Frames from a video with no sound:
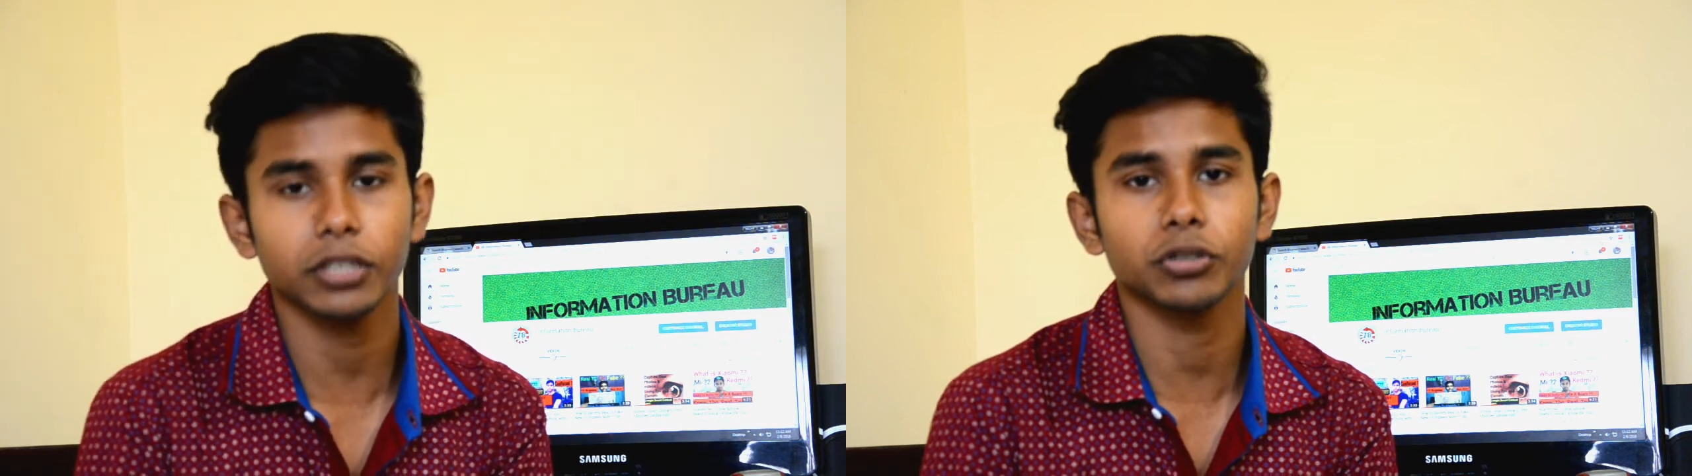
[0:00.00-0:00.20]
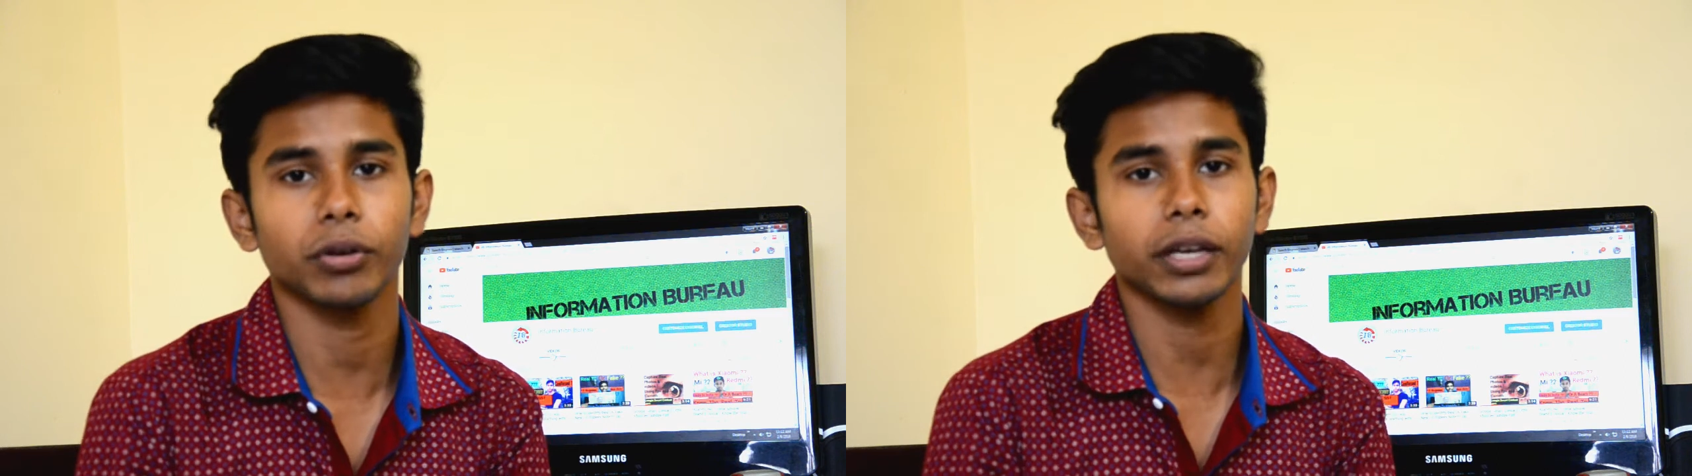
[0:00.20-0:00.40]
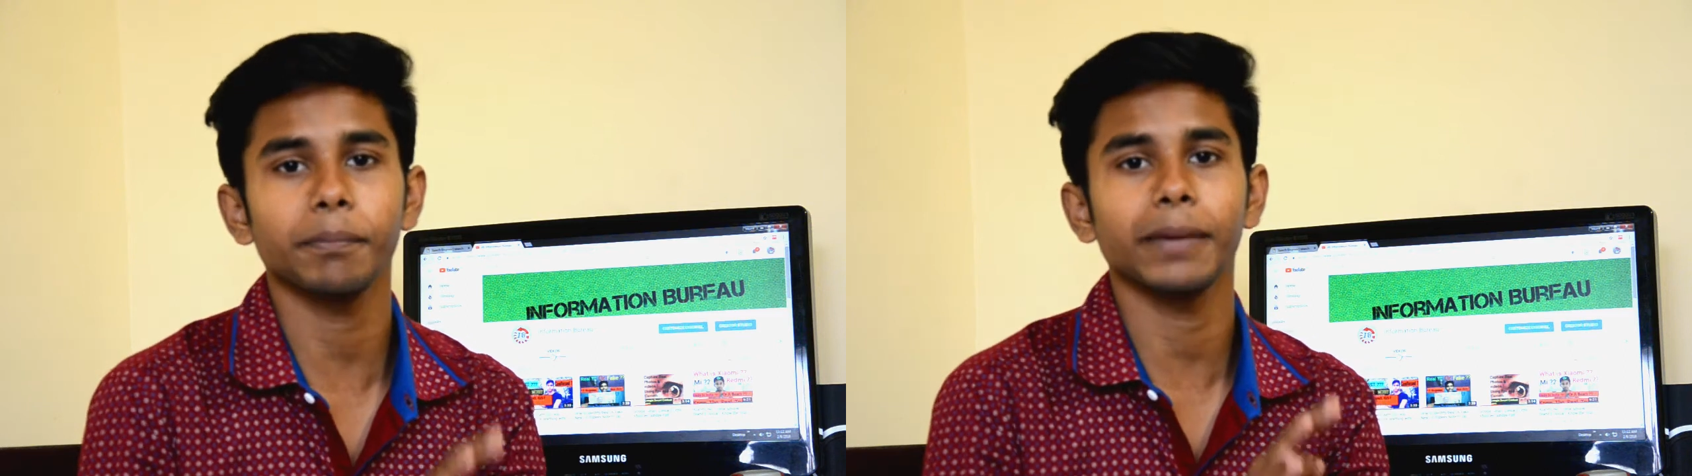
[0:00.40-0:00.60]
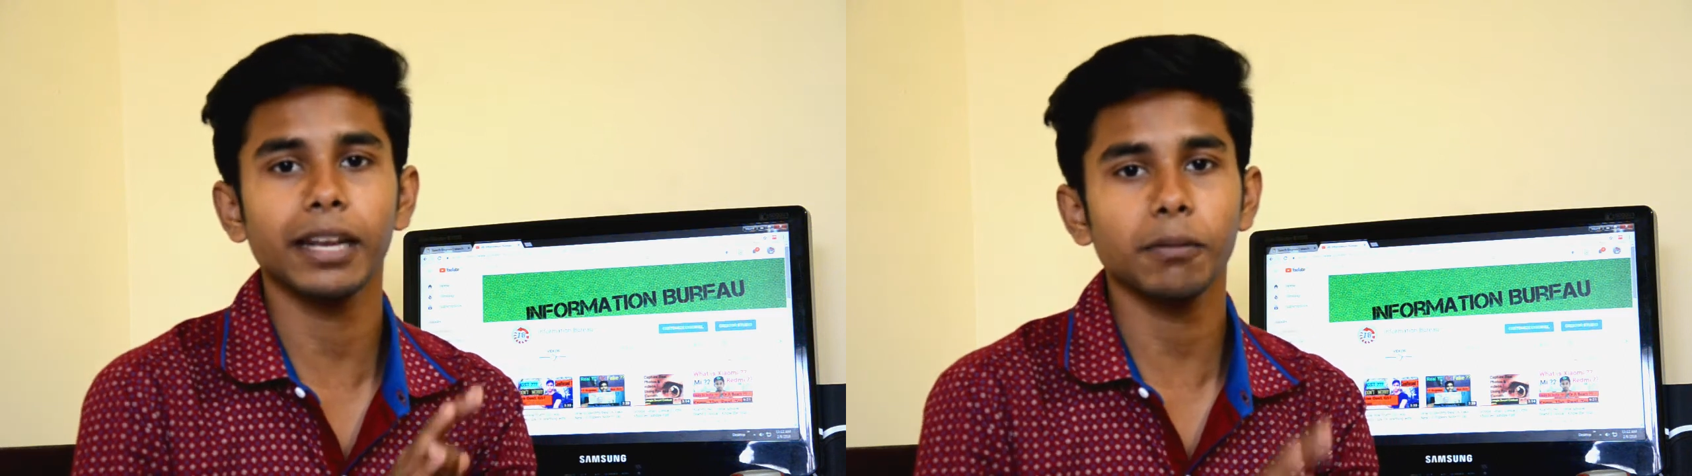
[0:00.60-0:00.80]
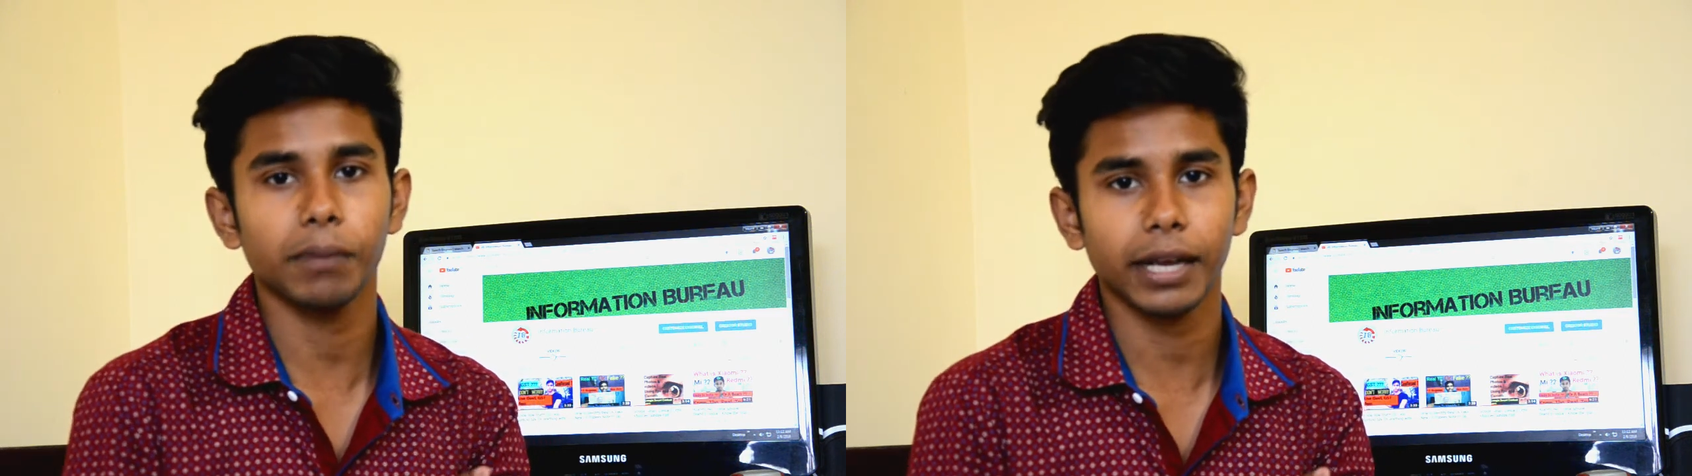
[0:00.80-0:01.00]
जो है मेन
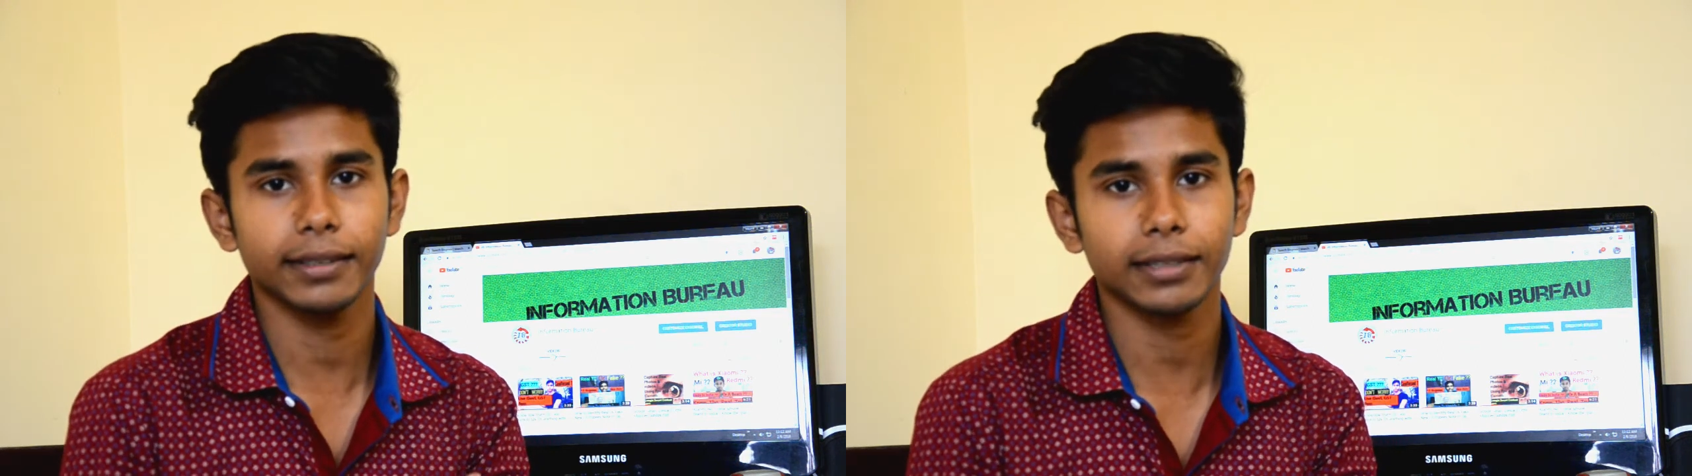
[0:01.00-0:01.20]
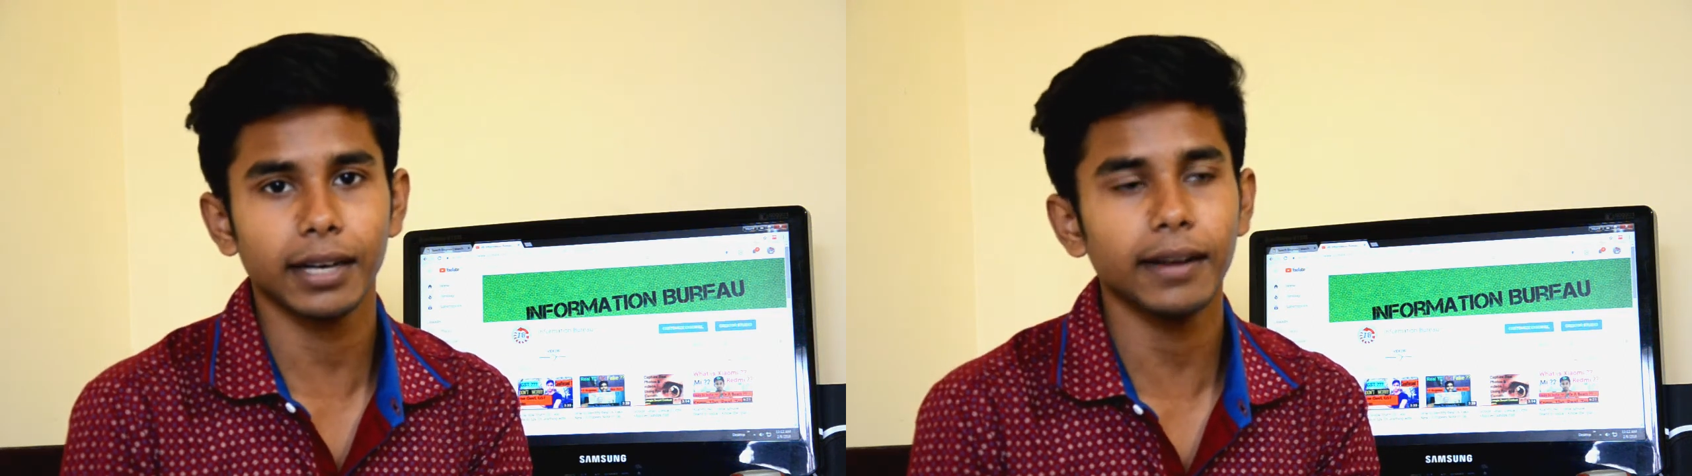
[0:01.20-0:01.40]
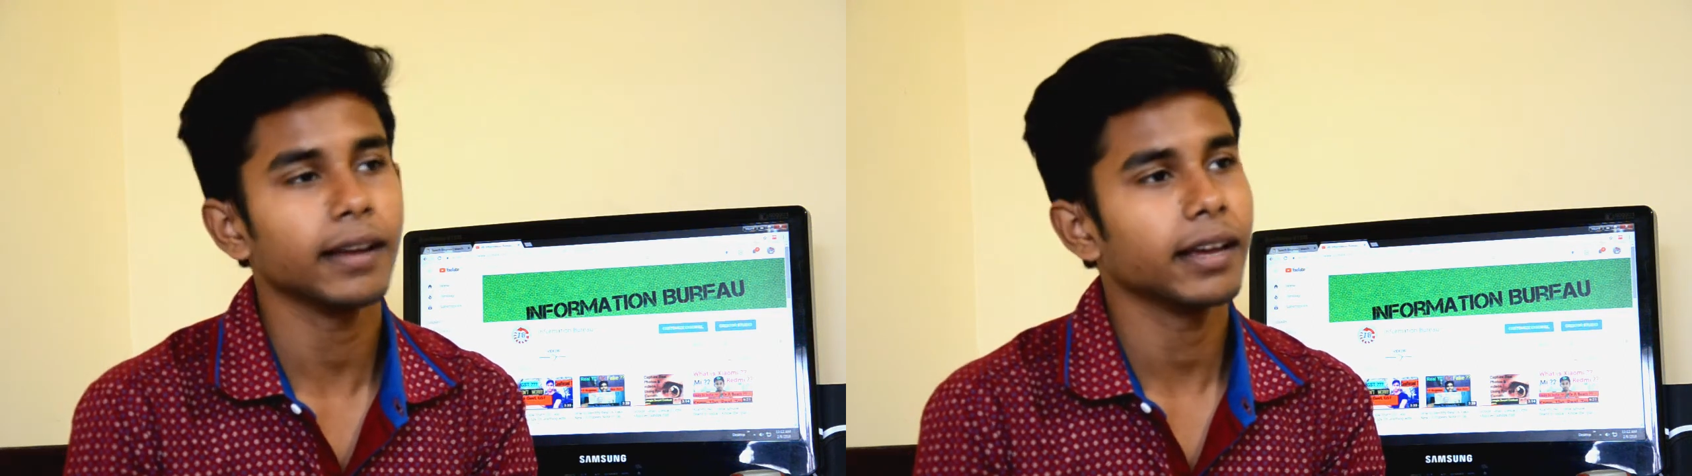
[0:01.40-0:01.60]
प्राइस का